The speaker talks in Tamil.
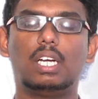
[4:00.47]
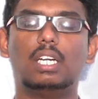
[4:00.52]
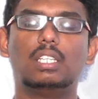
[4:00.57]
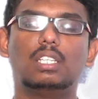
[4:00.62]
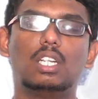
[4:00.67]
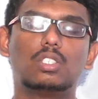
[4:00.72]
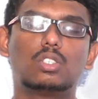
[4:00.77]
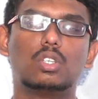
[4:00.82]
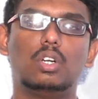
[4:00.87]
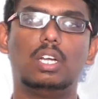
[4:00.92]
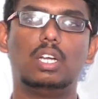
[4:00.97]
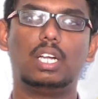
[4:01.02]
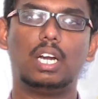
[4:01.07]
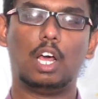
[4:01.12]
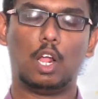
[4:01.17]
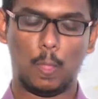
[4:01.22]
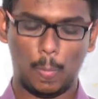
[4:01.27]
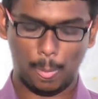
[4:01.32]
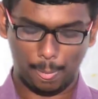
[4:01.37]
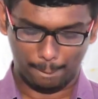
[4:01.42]
கர்த்தர்
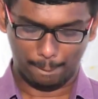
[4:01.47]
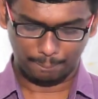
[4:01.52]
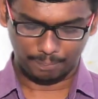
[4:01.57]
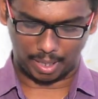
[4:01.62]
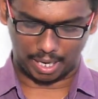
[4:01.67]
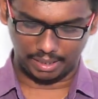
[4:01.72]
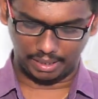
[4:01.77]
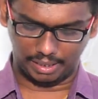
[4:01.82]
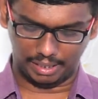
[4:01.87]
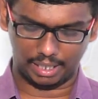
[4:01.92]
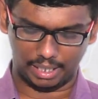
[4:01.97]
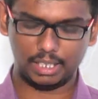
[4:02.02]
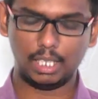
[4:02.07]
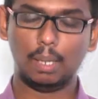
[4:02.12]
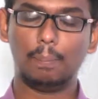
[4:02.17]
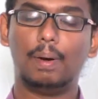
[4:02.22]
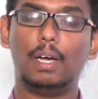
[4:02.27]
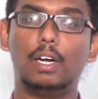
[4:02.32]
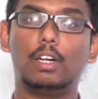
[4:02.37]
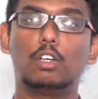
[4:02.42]
சொல்லுகிறார் அந்த
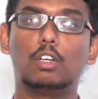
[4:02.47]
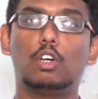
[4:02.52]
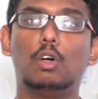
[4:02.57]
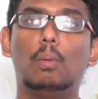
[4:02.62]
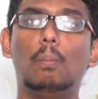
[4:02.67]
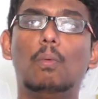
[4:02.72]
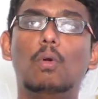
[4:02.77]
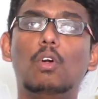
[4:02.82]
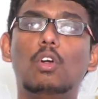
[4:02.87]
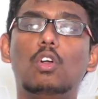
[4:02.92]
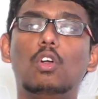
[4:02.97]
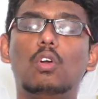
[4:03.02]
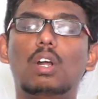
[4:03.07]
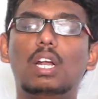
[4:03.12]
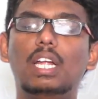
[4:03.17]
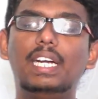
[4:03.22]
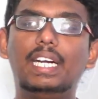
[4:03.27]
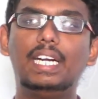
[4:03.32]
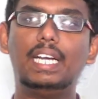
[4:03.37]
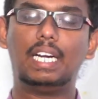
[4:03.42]
இடத்துல பார்க்குறோம் முள்ளுள்ள
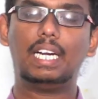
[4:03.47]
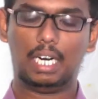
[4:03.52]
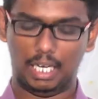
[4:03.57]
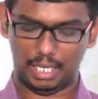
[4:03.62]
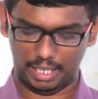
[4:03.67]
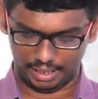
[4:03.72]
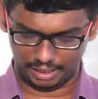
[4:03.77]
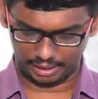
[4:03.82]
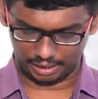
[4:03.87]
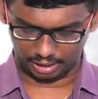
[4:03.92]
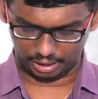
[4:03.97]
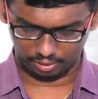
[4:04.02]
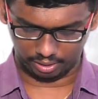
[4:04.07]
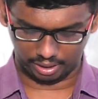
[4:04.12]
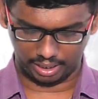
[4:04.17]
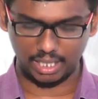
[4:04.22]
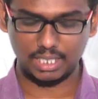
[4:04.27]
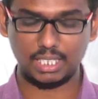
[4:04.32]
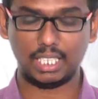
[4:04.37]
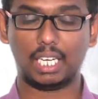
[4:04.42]
இடங்களில்
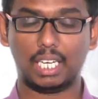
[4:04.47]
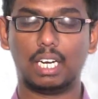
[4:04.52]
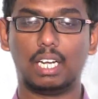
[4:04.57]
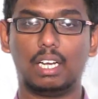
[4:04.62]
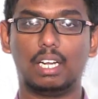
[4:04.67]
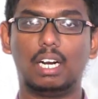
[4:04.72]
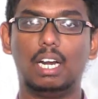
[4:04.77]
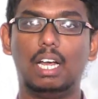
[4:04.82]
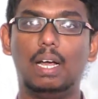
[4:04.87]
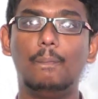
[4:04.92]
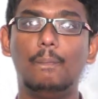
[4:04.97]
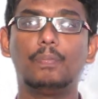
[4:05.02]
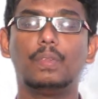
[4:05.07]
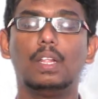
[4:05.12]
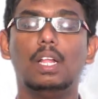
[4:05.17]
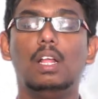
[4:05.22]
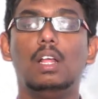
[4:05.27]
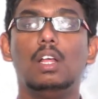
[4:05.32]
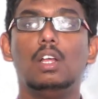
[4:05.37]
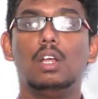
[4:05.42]
இருக்கிறவங்க என்ன செய்கிறாங்களாம்
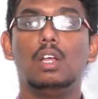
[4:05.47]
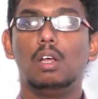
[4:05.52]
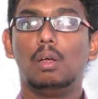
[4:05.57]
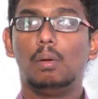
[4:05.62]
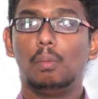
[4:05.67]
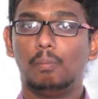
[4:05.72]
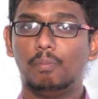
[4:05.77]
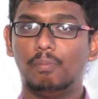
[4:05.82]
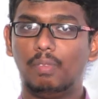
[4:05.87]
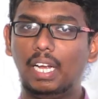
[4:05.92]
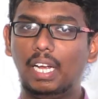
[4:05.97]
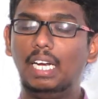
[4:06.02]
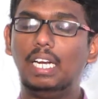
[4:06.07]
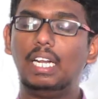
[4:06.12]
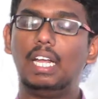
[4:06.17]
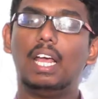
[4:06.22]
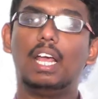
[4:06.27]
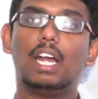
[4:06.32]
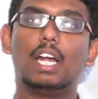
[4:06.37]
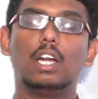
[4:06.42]

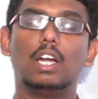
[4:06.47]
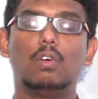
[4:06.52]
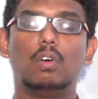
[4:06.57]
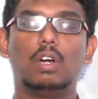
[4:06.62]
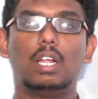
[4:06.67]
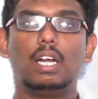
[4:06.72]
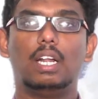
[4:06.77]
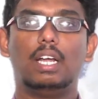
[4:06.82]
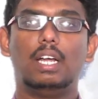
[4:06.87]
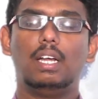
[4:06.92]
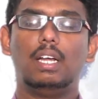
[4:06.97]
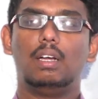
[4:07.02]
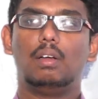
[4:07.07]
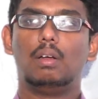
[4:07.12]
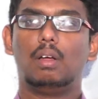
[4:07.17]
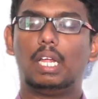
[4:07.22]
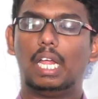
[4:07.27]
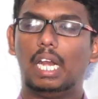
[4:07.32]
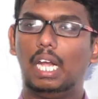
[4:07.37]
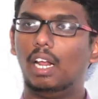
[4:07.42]
வெயில் ஏறின உடனே
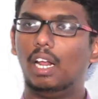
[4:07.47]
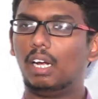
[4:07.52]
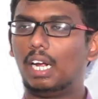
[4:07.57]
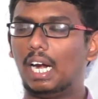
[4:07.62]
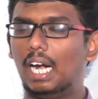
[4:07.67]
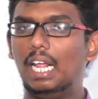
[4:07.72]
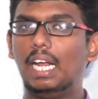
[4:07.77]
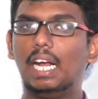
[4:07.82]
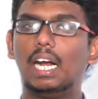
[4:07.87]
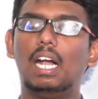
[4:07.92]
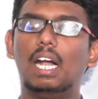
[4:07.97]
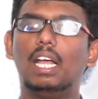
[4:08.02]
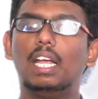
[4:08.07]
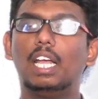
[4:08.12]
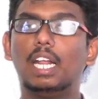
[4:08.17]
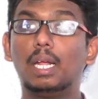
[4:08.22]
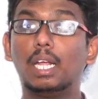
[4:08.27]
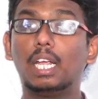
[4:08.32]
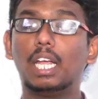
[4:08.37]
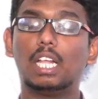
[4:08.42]
எல்லா கலைகளாக
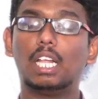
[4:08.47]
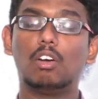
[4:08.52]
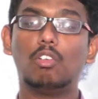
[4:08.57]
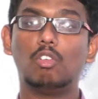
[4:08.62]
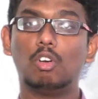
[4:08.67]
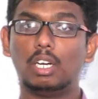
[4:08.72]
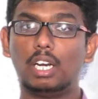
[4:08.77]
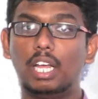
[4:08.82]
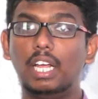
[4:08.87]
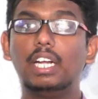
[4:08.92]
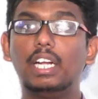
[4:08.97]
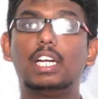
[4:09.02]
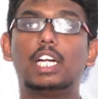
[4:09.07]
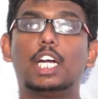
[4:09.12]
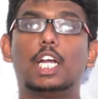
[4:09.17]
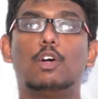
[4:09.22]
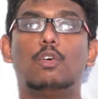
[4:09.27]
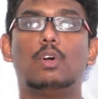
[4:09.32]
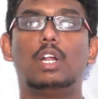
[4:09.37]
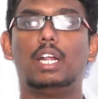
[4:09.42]
இறங்கி அவங்க
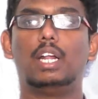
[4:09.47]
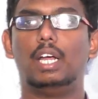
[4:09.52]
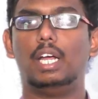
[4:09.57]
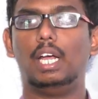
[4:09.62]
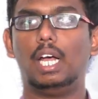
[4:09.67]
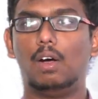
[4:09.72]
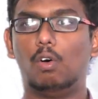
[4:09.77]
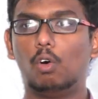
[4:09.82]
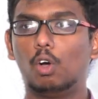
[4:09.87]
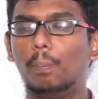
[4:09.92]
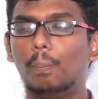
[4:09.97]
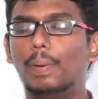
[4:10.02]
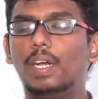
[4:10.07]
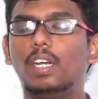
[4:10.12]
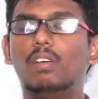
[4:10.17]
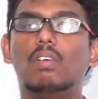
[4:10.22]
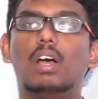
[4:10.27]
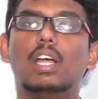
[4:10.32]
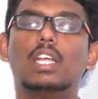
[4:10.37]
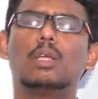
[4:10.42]
நெருக்கின உடனே அவங்க
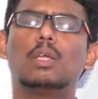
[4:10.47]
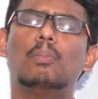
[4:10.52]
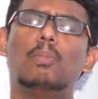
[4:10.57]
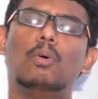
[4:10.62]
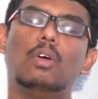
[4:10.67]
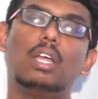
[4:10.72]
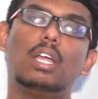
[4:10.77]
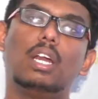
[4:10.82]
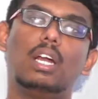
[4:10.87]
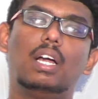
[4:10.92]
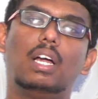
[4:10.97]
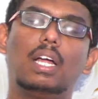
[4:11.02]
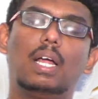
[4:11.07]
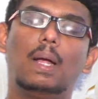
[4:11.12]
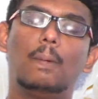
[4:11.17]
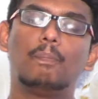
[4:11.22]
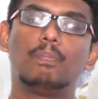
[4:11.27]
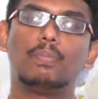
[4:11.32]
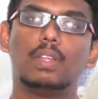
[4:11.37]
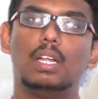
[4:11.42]
பின்வாங்கி போய்கிறாங்க
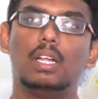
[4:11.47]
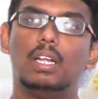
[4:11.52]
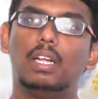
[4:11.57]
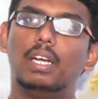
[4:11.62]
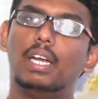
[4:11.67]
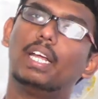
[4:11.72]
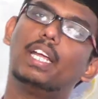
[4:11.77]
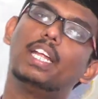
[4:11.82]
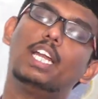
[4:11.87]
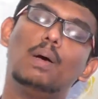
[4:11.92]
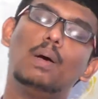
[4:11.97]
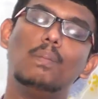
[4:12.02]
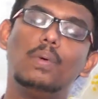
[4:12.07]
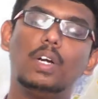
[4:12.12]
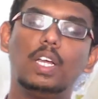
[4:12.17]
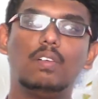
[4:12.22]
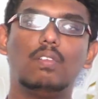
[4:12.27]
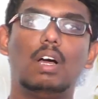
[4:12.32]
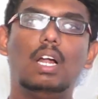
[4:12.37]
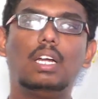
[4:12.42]
இன்றைக்கி
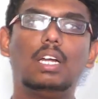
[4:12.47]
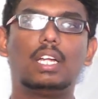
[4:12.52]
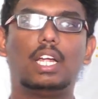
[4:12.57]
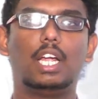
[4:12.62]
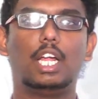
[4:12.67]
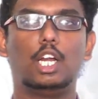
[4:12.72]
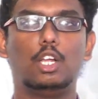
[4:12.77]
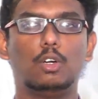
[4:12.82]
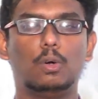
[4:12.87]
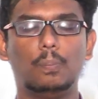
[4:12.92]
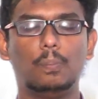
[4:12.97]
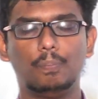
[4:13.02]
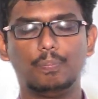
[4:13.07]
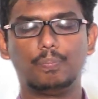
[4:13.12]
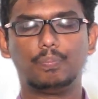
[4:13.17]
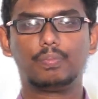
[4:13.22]
நம்முடைய வாழ்க்கையிலையும்